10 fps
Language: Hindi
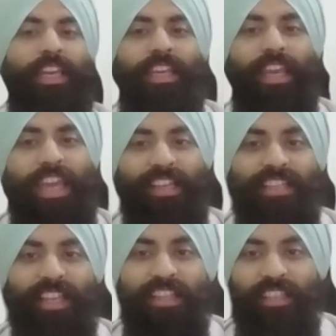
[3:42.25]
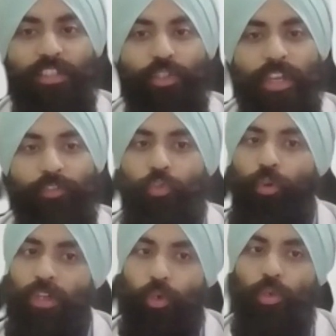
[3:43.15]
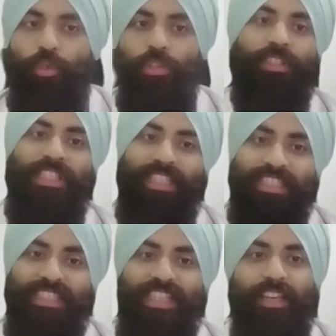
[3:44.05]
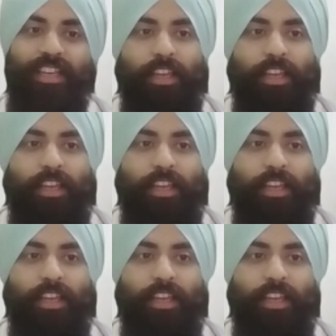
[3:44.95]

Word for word: कि एक साल तक जो है फुल ग्रोथ दिखती है